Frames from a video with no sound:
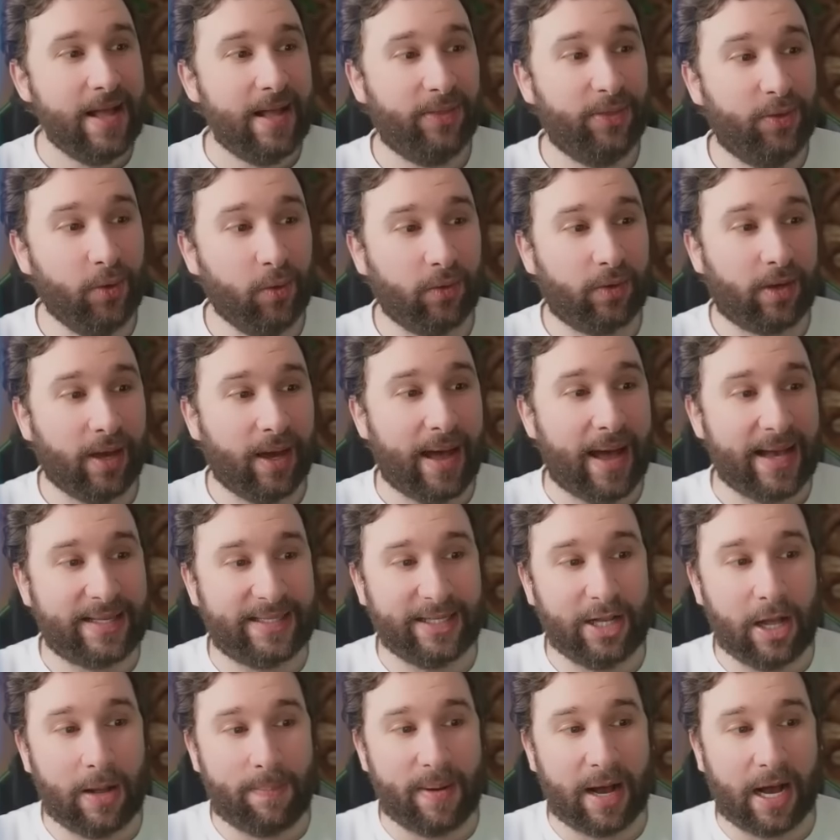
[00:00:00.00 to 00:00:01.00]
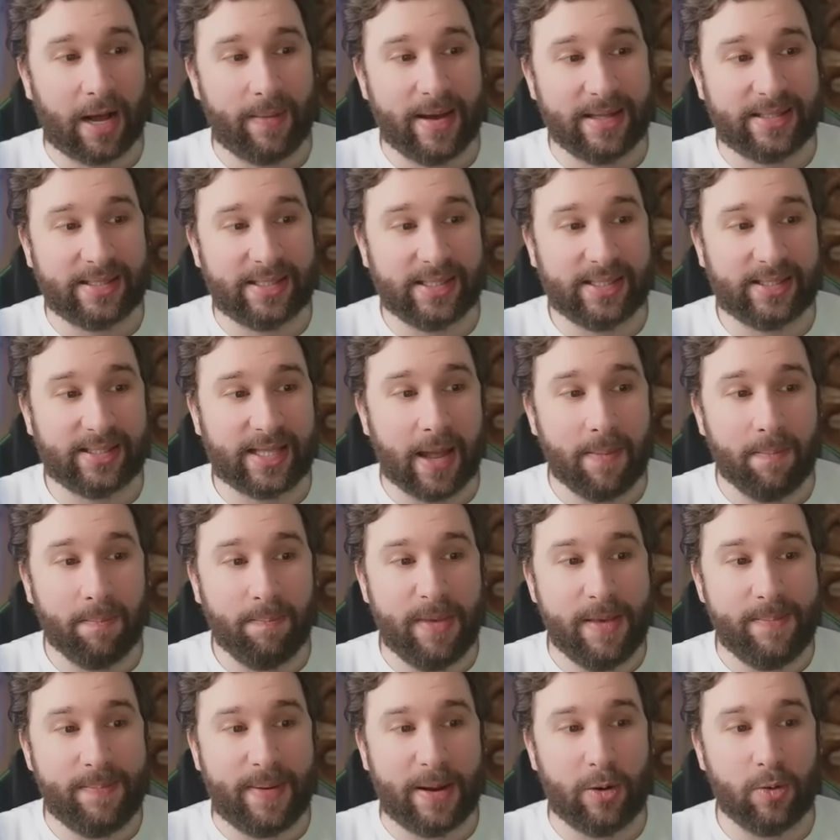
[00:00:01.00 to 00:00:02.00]
Donc, accéder à paramètres, système,
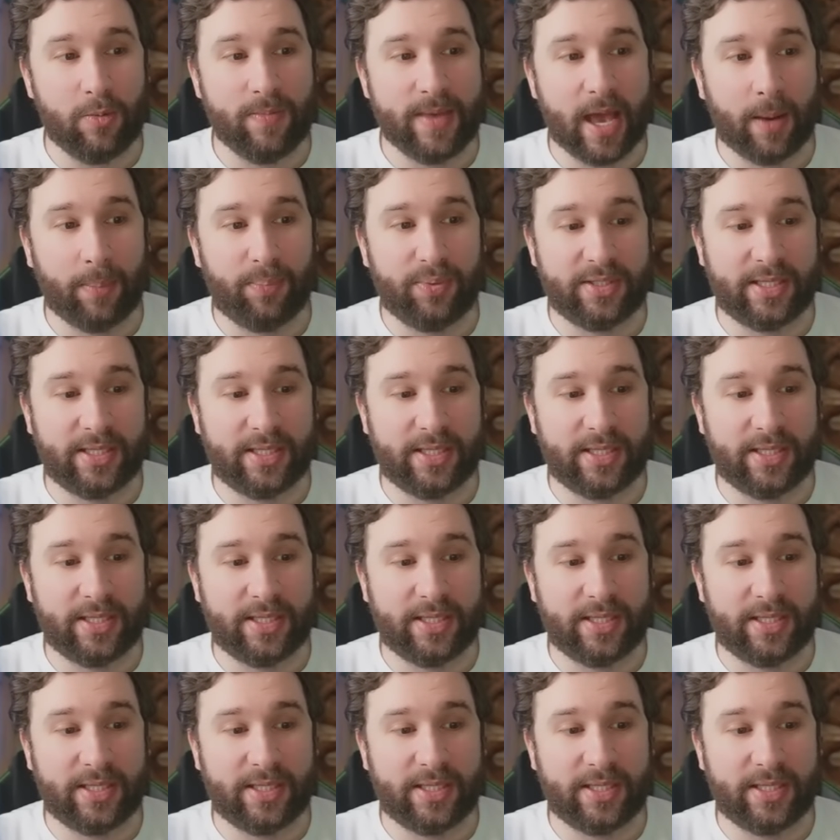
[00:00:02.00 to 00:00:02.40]
bip et lumière,